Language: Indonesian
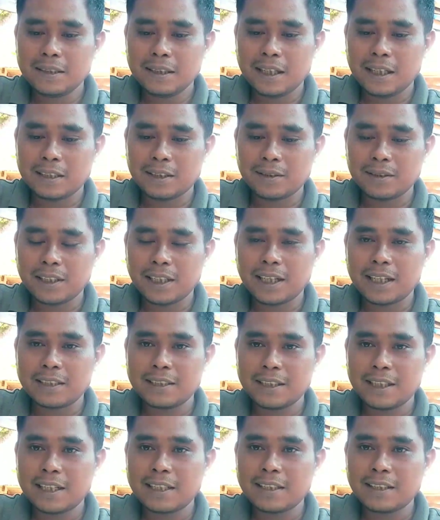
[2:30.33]
atau saya
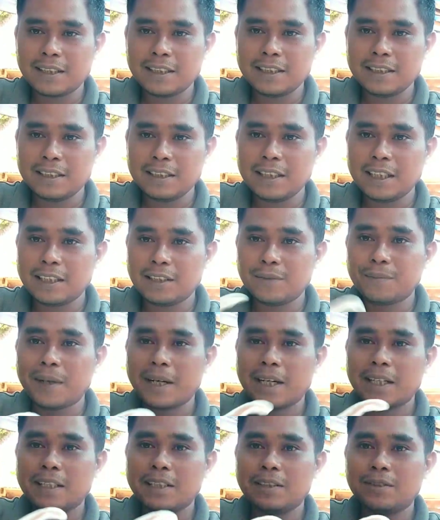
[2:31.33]
kasihkan ke kelinci yaitu
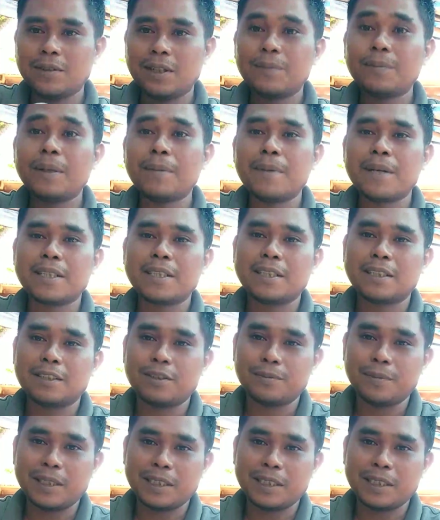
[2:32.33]
pakan hijauan bebas ya